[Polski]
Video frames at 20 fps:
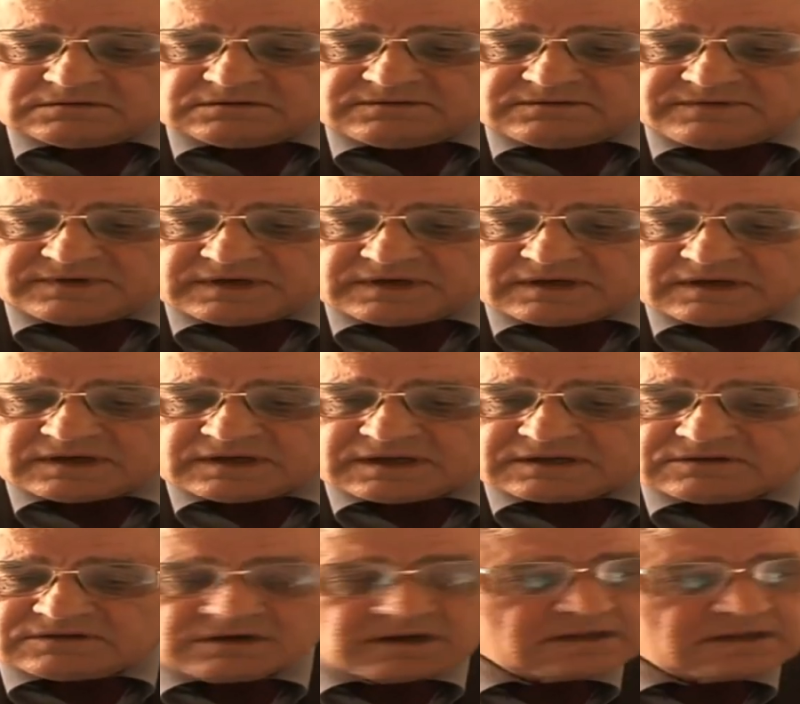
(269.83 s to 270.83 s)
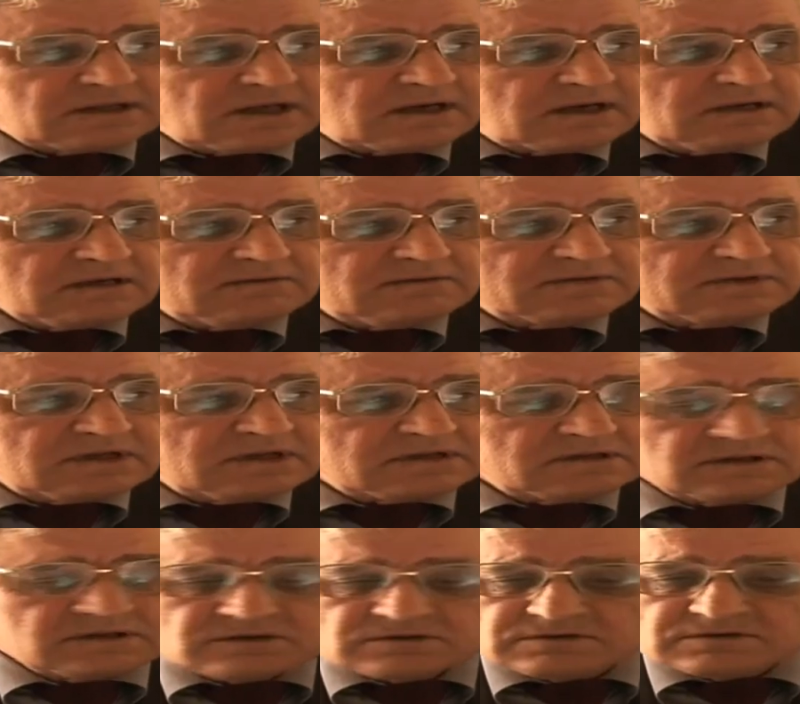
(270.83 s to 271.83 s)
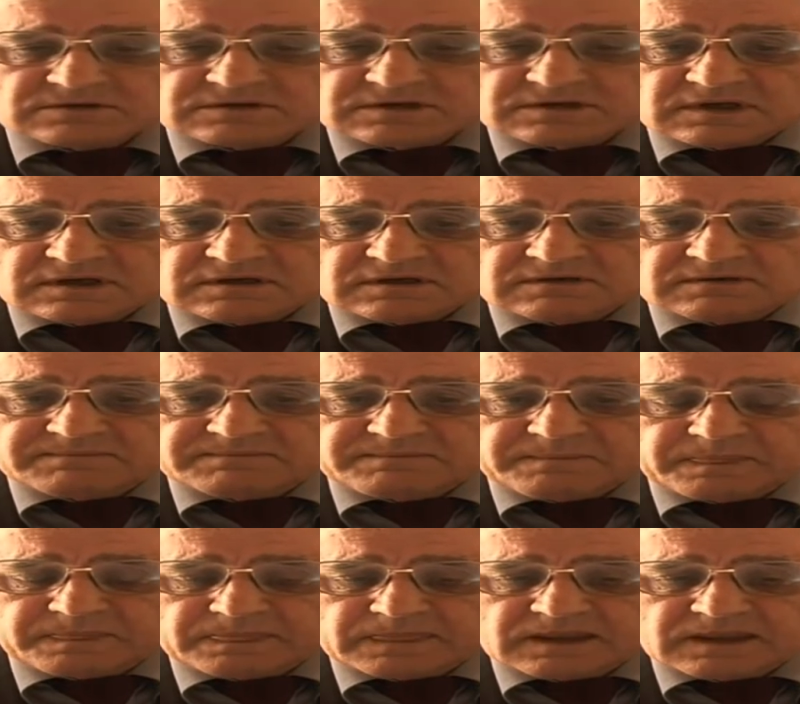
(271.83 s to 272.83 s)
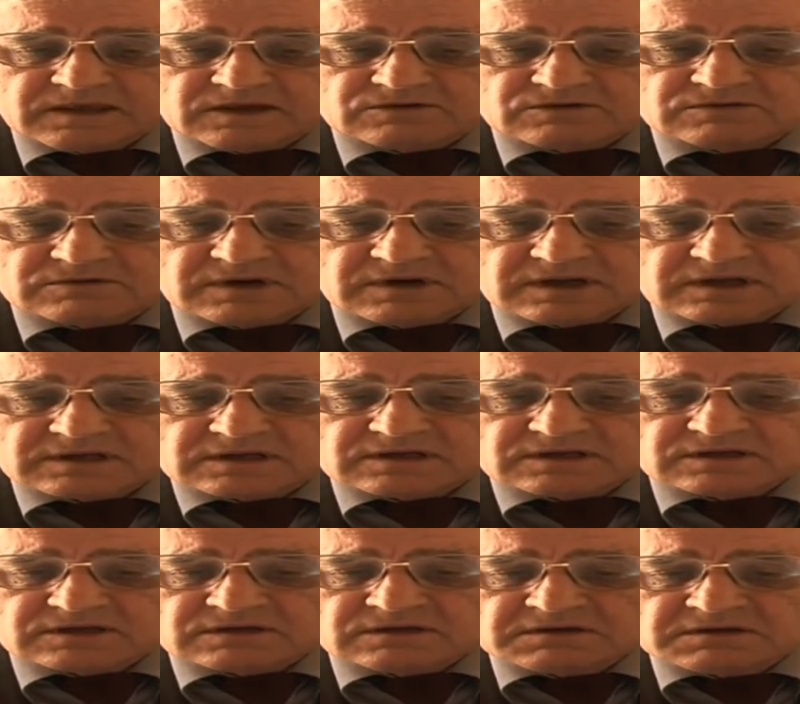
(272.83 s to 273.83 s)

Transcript: dwie radiolatarnie wyznaczające y, kierunek,